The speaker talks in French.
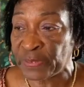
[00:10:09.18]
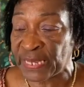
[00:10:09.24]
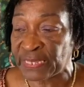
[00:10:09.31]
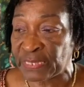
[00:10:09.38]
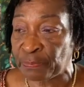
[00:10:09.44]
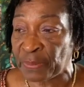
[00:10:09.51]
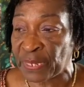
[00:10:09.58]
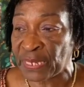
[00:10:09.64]

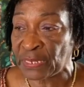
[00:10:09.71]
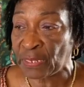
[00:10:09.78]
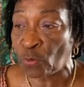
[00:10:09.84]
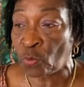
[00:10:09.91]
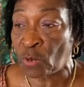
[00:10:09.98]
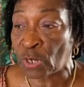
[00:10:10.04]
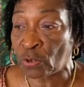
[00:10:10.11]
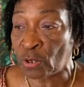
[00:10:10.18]
aspects
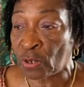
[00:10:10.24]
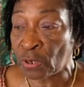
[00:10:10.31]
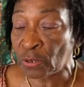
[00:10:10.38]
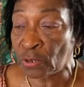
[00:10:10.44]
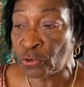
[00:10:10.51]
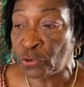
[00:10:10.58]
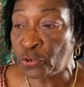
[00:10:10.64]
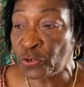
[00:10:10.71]
ou
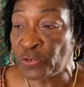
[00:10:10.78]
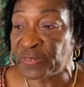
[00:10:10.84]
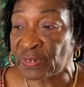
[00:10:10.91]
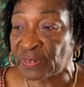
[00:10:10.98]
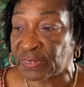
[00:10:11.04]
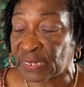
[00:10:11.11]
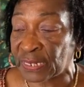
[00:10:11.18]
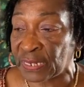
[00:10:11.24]
encore deux
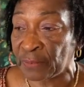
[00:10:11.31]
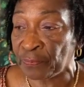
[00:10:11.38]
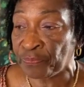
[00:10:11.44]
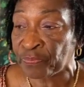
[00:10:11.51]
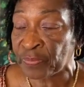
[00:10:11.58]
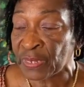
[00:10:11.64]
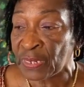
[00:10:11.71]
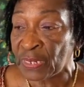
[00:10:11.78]
entrées.
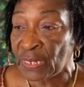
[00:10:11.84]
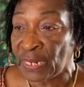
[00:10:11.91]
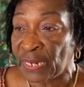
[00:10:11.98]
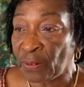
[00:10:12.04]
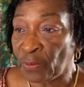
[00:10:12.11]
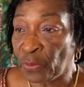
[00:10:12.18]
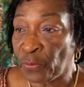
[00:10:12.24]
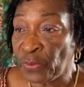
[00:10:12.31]

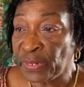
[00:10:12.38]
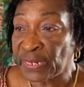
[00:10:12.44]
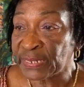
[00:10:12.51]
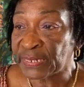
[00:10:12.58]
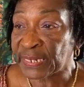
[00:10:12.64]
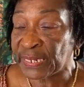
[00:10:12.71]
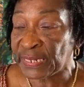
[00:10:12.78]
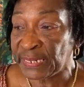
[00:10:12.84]
Une
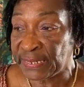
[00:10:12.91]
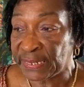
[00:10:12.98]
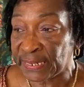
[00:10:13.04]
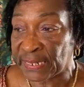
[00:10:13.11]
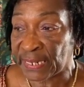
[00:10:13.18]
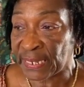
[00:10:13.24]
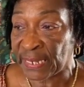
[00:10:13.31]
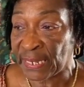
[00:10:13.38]
entrée
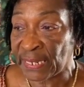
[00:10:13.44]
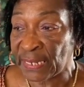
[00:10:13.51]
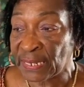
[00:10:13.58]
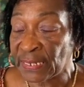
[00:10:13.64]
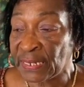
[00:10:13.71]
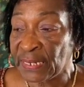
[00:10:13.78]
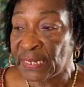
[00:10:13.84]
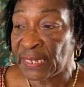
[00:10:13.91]
littéraire
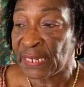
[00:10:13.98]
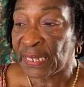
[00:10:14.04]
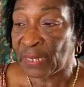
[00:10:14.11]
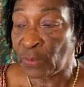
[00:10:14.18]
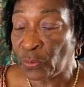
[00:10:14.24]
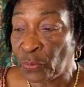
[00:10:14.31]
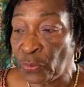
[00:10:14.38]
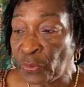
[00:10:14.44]

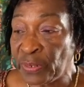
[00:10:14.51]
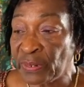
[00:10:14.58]
et une